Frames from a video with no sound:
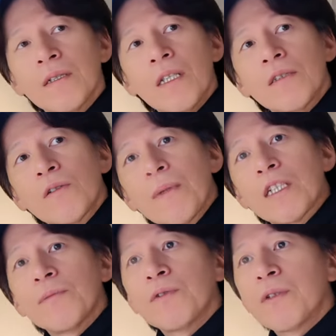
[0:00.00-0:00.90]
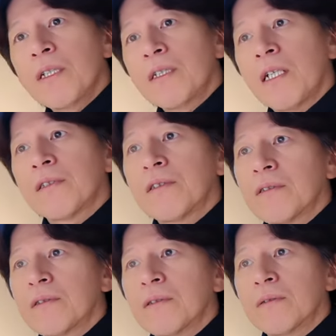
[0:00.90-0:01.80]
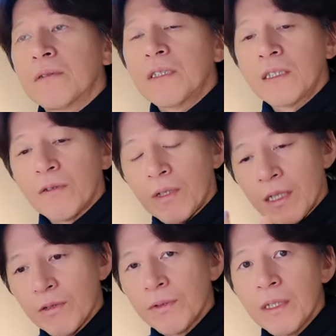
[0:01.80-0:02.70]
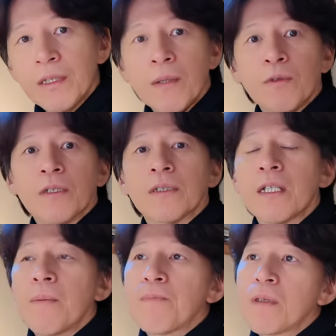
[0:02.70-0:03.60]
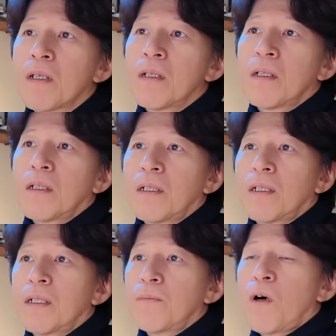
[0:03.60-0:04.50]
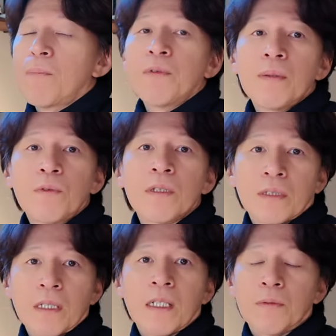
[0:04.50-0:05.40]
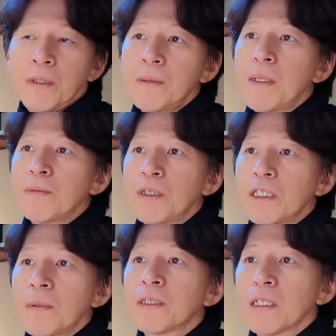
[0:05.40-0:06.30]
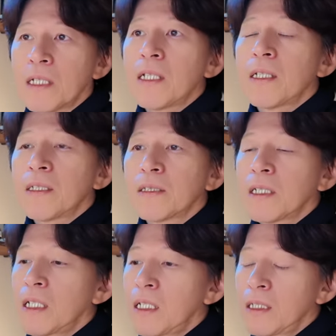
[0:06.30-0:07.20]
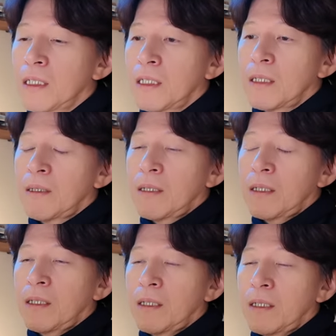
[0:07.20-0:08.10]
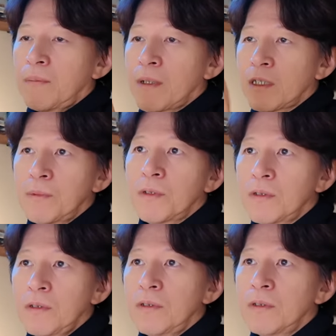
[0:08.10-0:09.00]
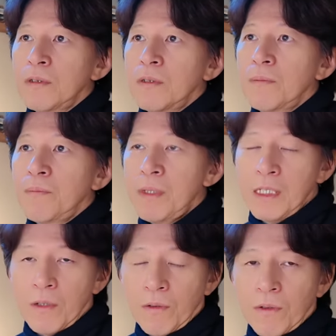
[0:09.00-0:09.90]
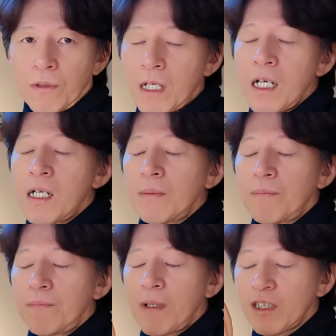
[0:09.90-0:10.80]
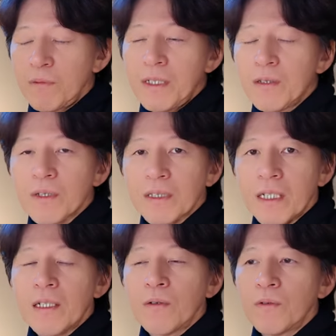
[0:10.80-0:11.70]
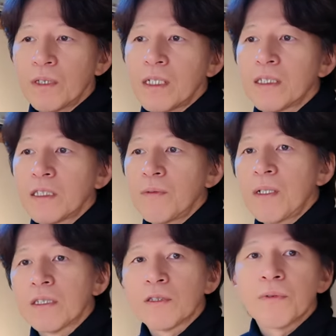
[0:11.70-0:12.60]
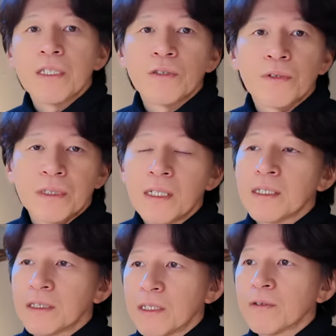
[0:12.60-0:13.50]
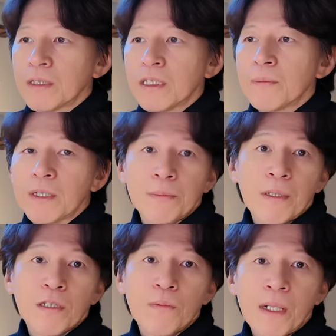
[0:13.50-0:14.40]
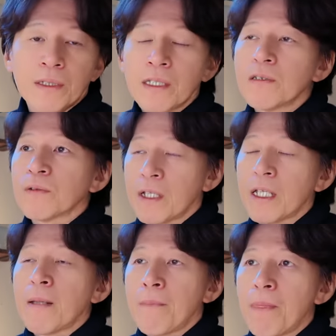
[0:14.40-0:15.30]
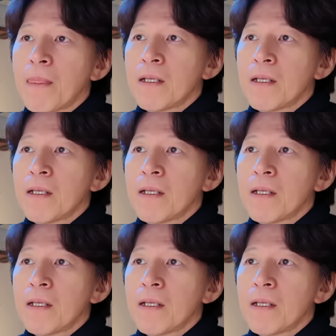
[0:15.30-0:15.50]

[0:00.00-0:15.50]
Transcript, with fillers: で、その MacBook Air に入っ、じゃあ、その環境設定もですね、えー、もうアプリもですね、あのミニマムにしましたね。ですから、えー、MacBook mini の、あ Mac mini のですね、方に関してはストレージを1テラにしてるし、まあ、スペックも上げてるので、